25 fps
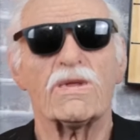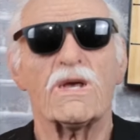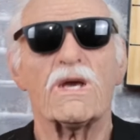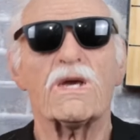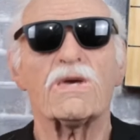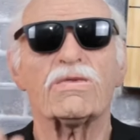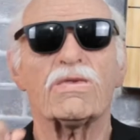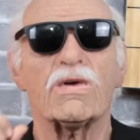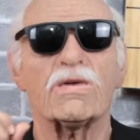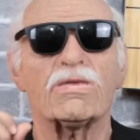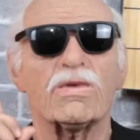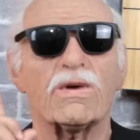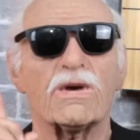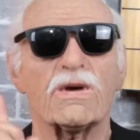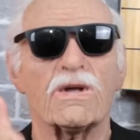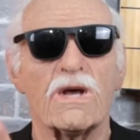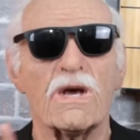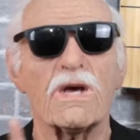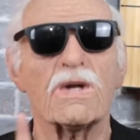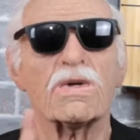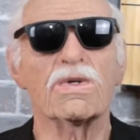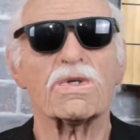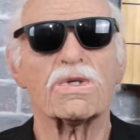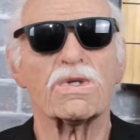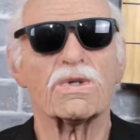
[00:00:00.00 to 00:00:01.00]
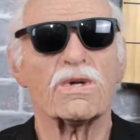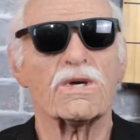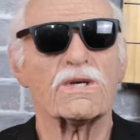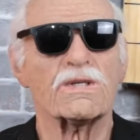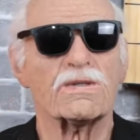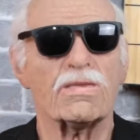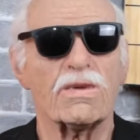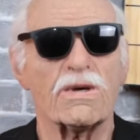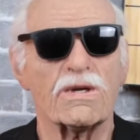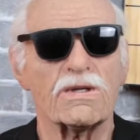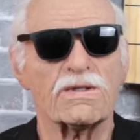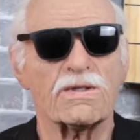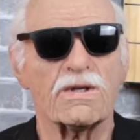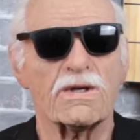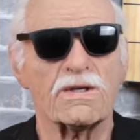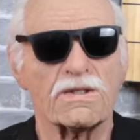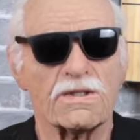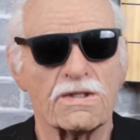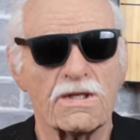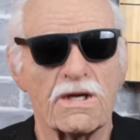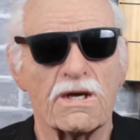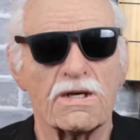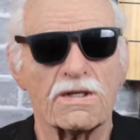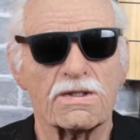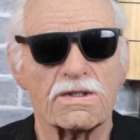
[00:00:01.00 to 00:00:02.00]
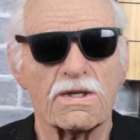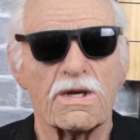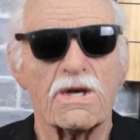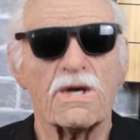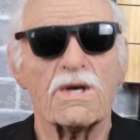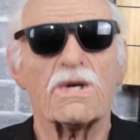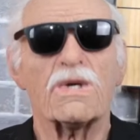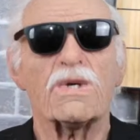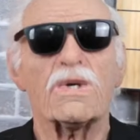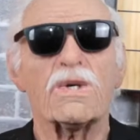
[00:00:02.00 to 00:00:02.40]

em fevereiro de 2016,